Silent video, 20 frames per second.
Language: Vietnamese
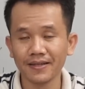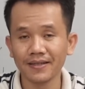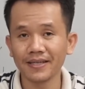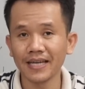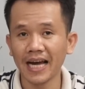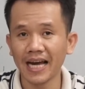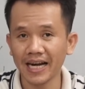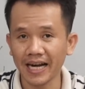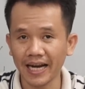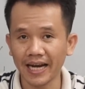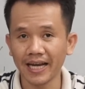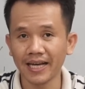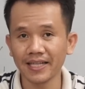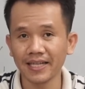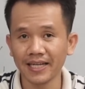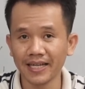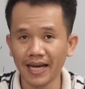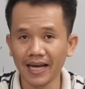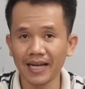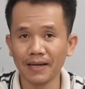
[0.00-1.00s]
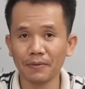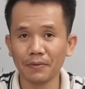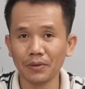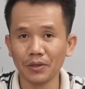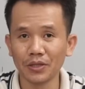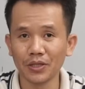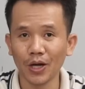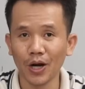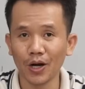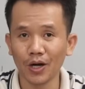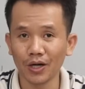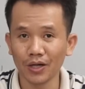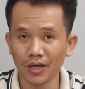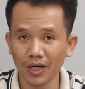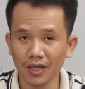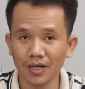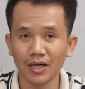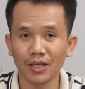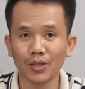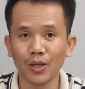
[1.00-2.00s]
giá rẻ thì đây là một lựa chọn
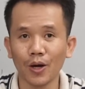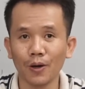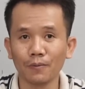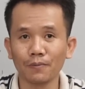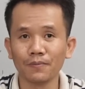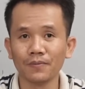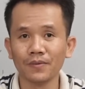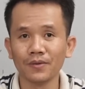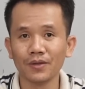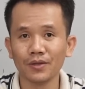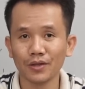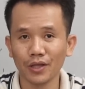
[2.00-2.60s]
rất là tốt